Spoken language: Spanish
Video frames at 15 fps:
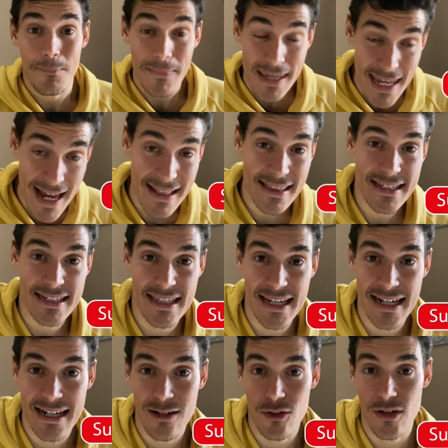Y antes de
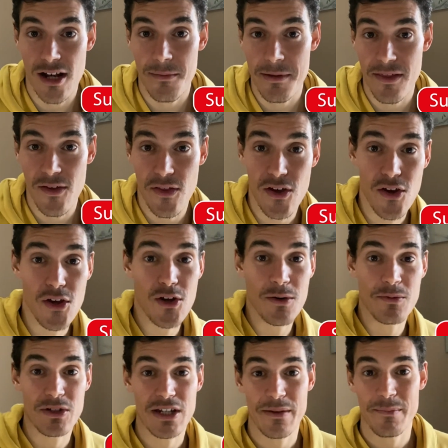ir con el vídeo de hoy,
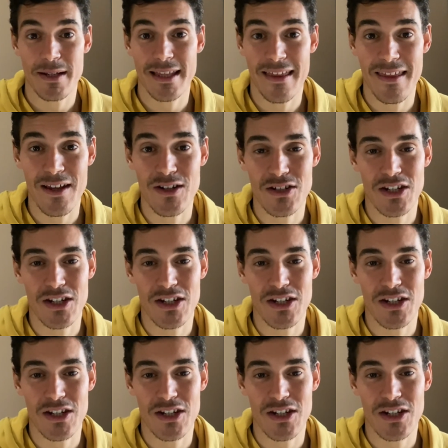como siempre te digo,